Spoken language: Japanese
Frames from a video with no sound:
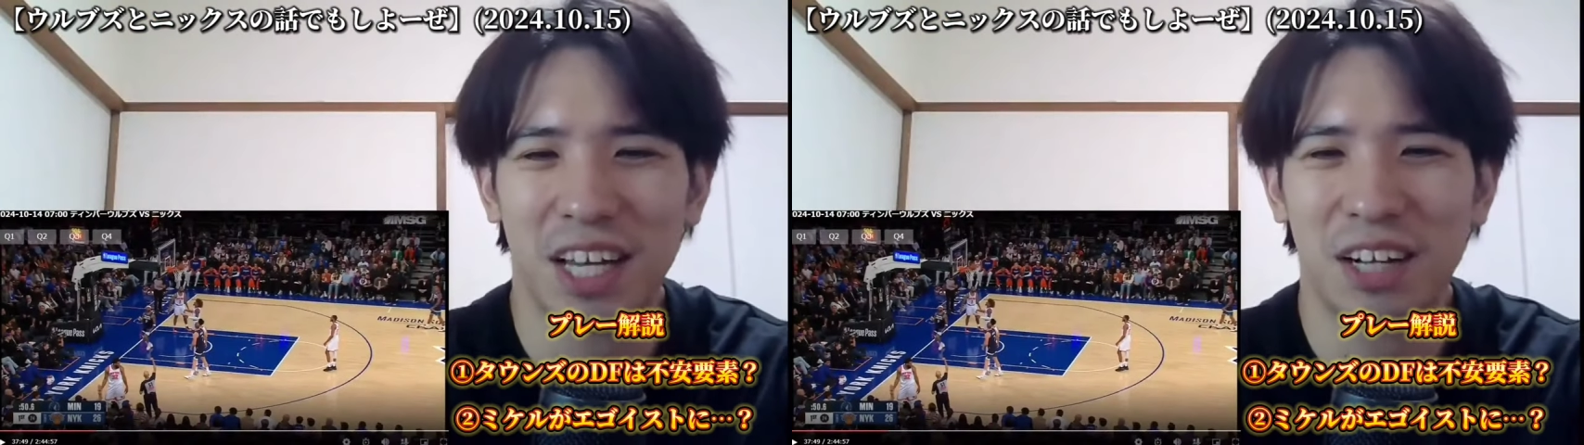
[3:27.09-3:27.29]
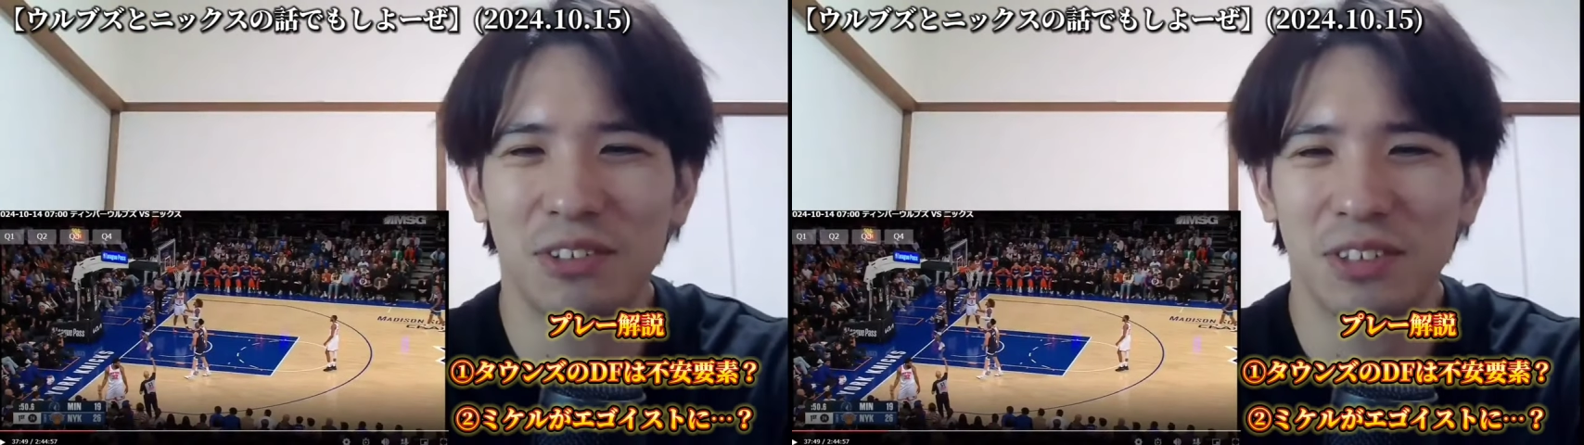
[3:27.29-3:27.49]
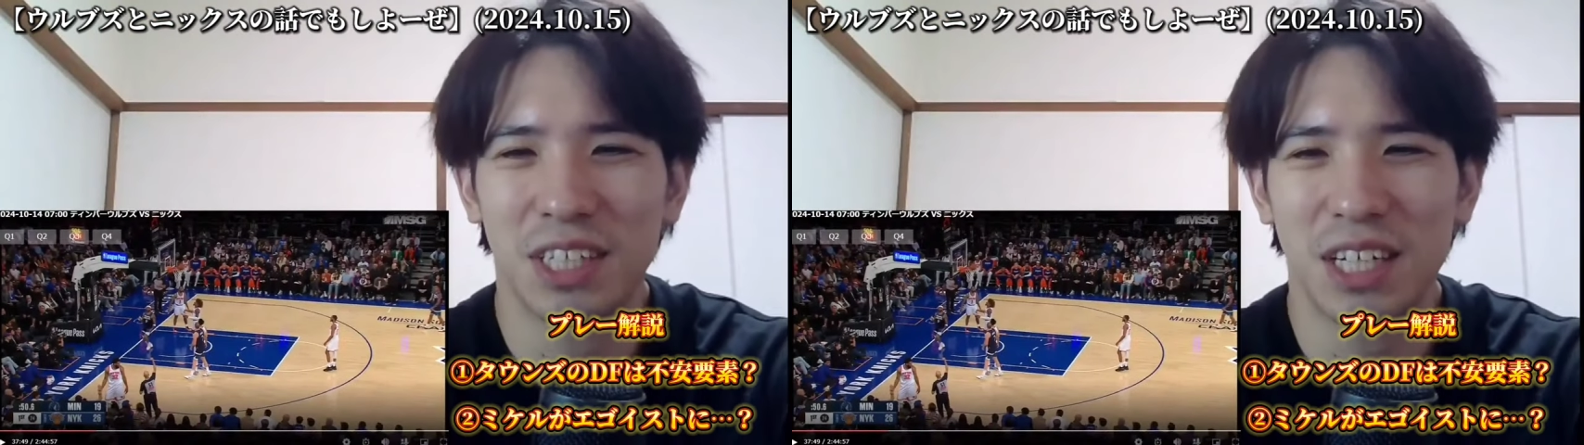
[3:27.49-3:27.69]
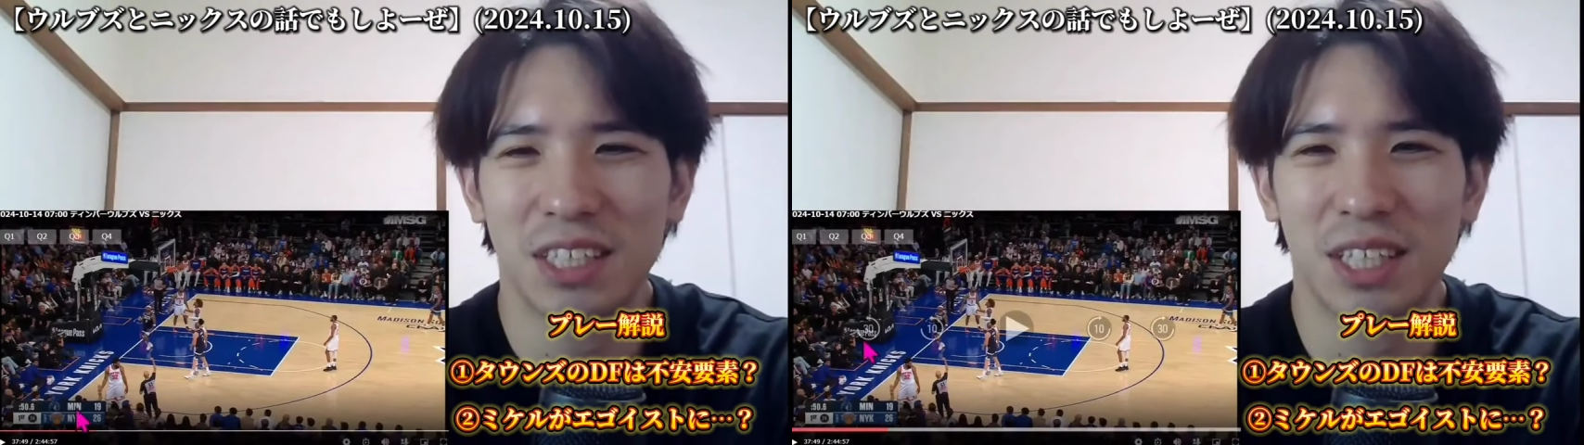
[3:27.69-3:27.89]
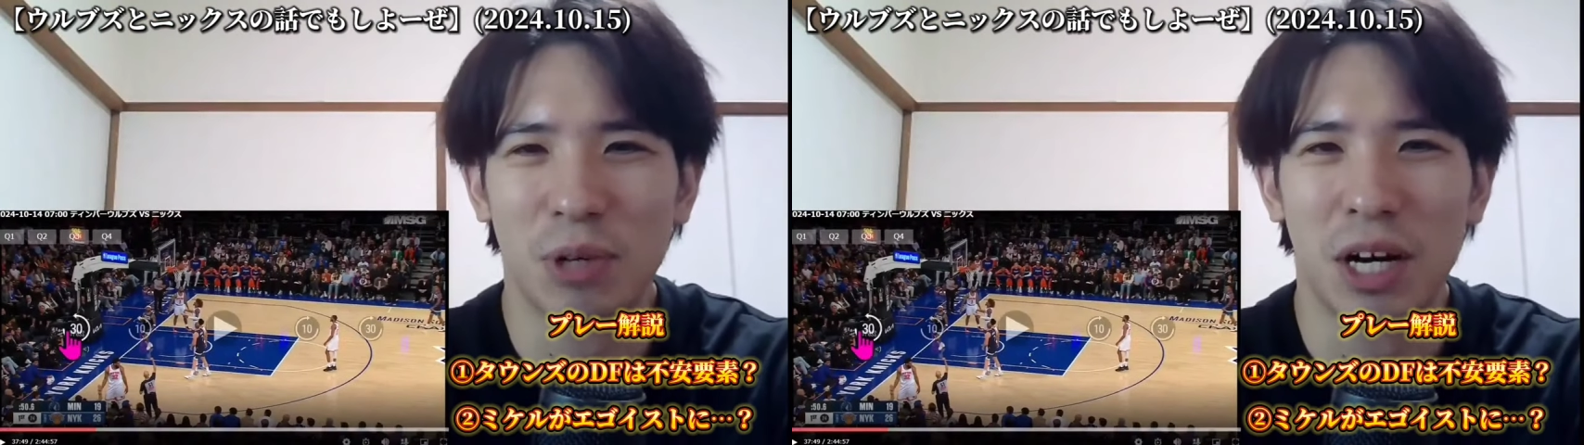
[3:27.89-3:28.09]
タウンズらし
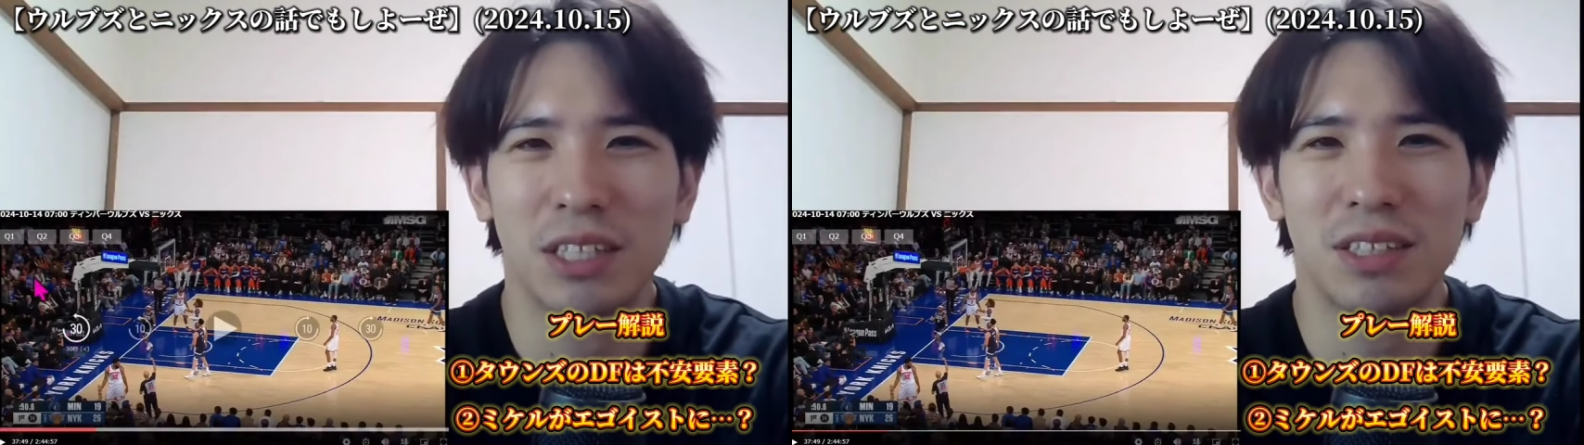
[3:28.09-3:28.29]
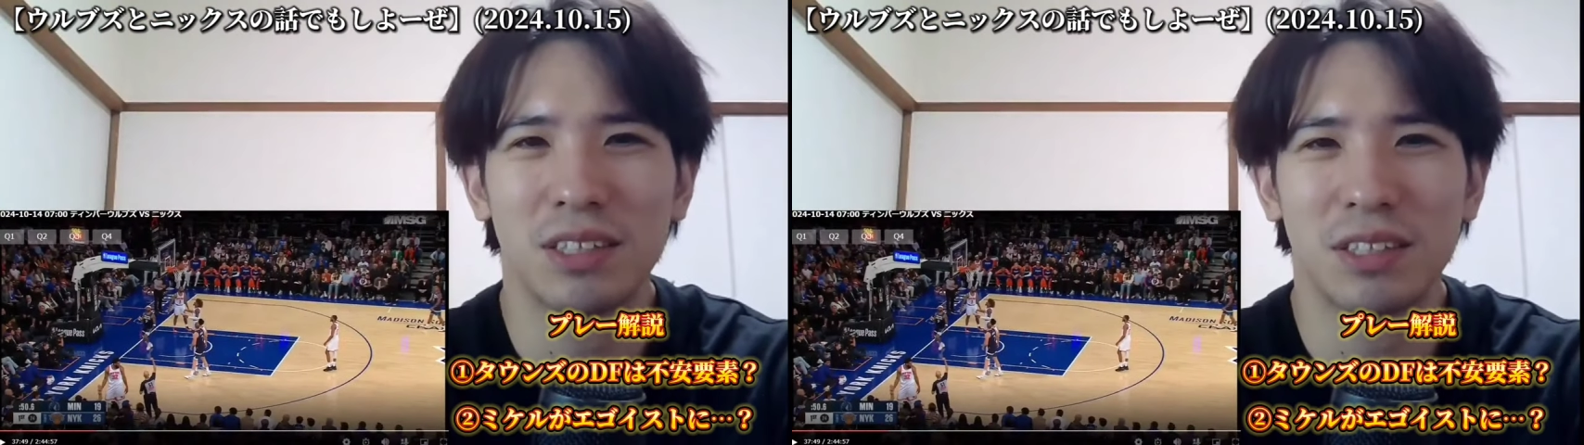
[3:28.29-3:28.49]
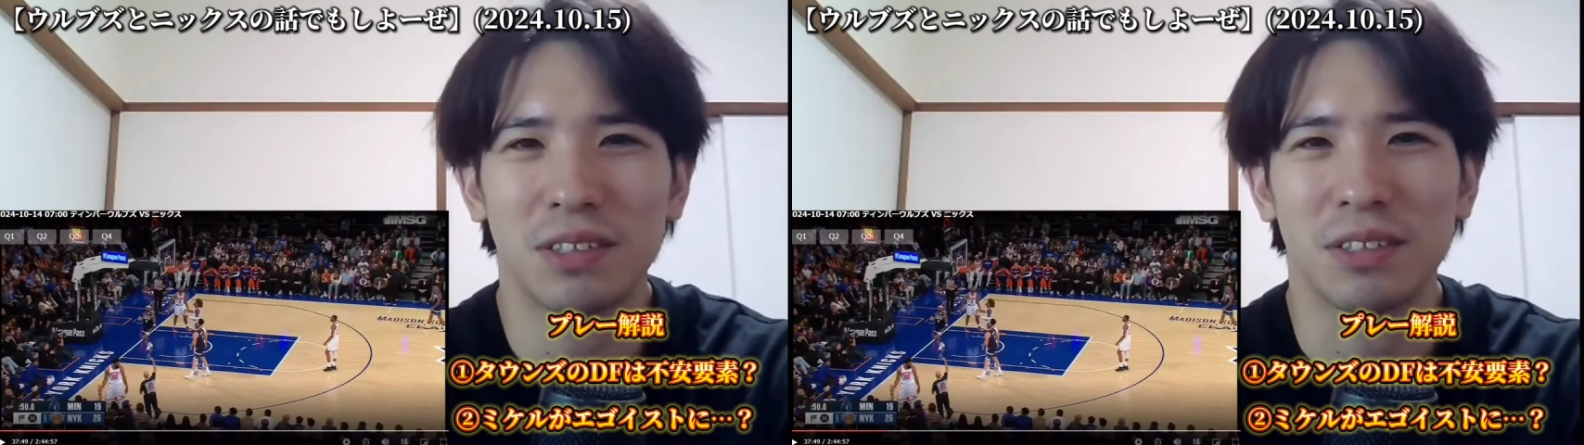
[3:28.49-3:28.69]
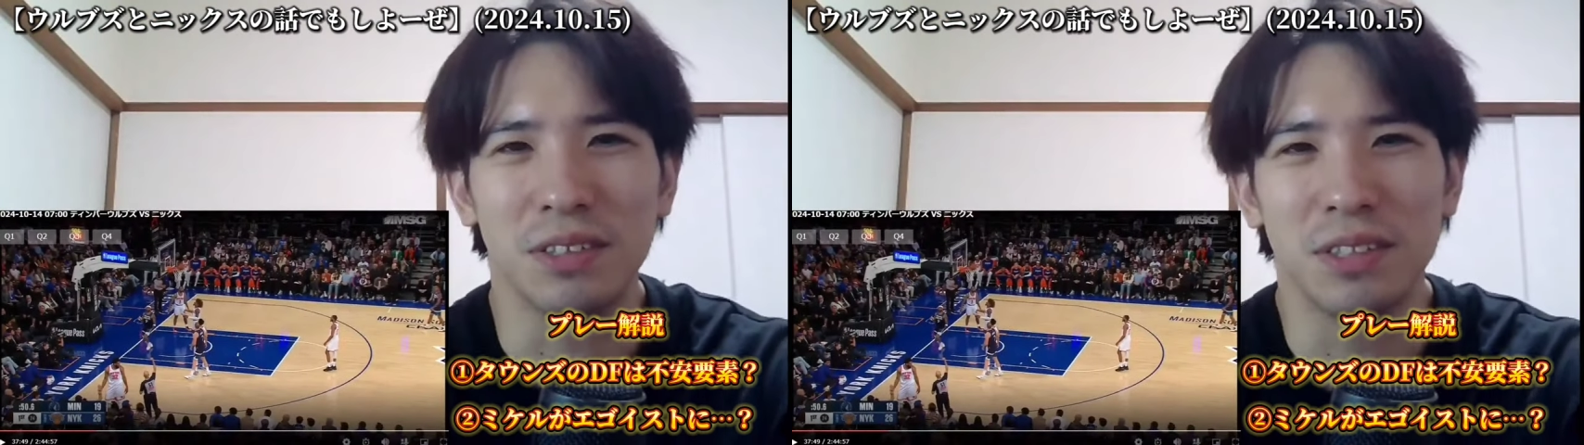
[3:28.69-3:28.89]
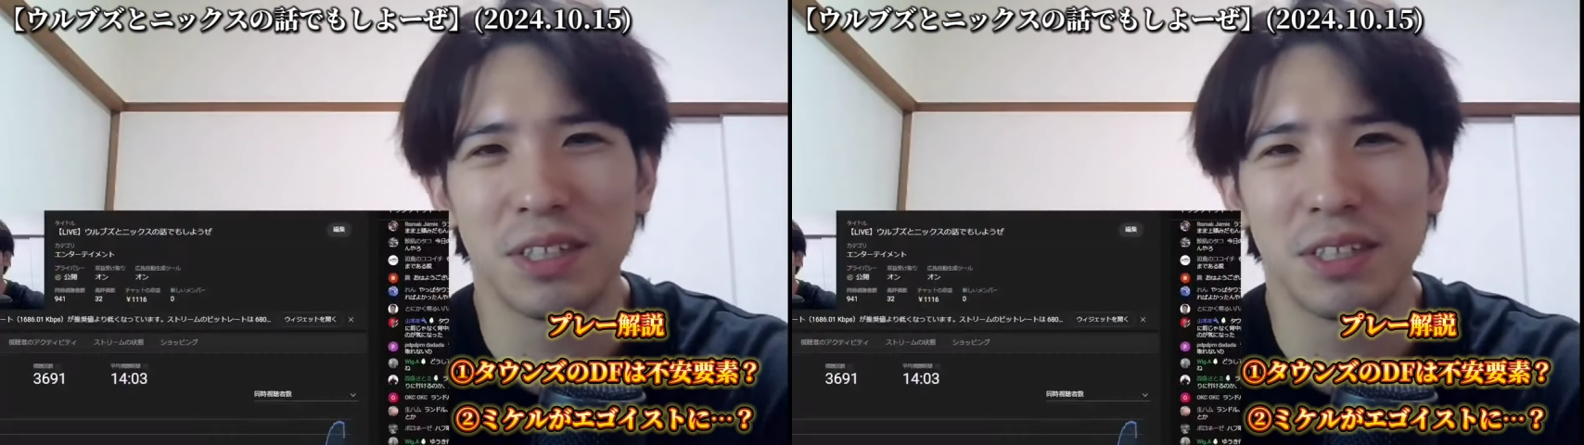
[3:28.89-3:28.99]
さもありつつ、